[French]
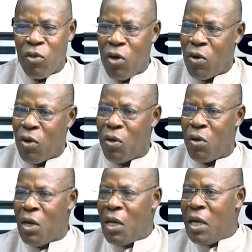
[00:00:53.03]
Donc, euh,
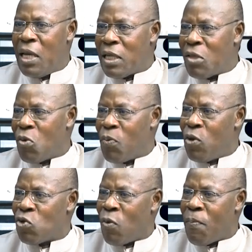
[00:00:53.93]
les entreprises ne sont pas